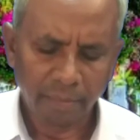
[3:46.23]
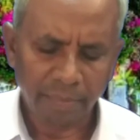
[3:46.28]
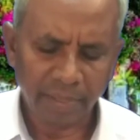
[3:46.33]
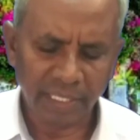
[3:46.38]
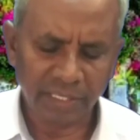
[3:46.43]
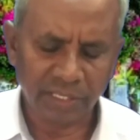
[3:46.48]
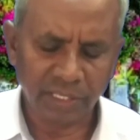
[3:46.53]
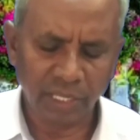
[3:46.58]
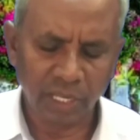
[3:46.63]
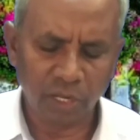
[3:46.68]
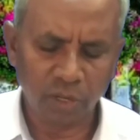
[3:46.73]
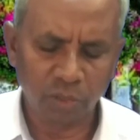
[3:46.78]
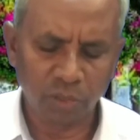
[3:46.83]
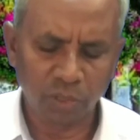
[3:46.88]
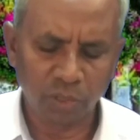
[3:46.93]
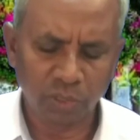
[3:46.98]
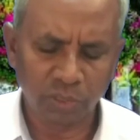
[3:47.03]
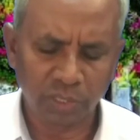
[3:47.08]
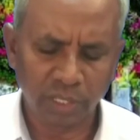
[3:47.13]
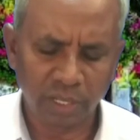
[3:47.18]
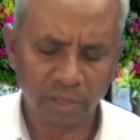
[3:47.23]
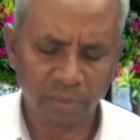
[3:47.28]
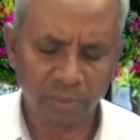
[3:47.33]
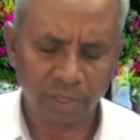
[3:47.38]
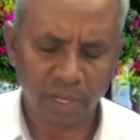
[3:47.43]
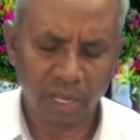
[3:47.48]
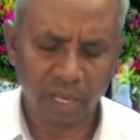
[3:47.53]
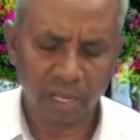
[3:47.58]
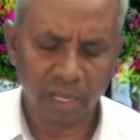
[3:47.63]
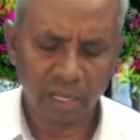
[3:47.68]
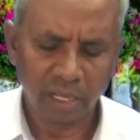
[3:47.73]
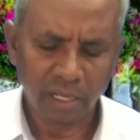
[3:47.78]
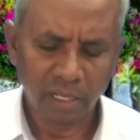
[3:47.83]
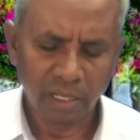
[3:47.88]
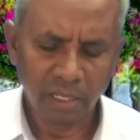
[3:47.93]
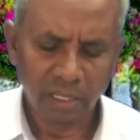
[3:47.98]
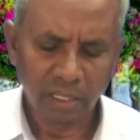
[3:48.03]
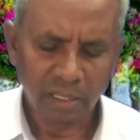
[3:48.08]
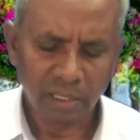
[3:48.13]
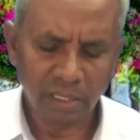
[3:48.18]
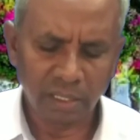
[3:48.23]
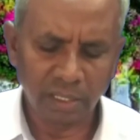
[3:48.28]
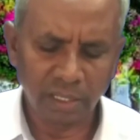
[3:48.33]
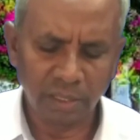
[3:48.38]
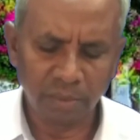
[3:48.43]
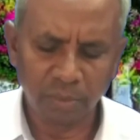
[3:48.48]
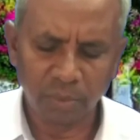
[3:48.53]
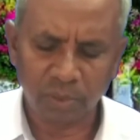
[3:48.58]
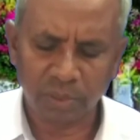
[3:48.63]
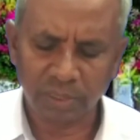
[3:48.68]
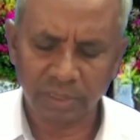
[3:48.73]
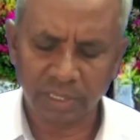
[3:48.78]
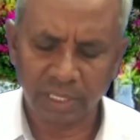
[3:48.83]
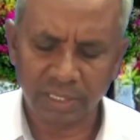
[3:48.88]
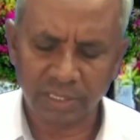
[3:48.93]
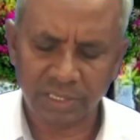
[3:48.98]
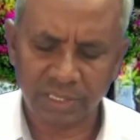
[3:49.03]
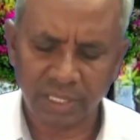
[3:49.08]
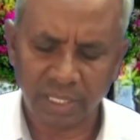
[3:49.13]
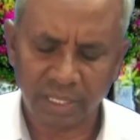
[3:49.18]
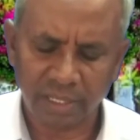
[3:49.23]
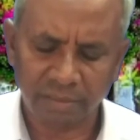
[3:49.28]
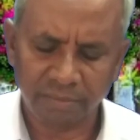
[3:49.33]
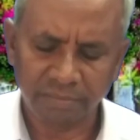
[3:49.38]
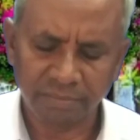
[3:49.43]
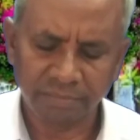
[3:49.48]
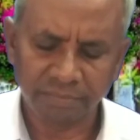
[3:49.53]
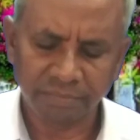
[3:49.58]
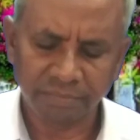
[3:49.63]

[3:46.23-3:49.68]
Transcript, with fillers: ప్రతి అరుణోదయమున నీ ముఖ దర్శనం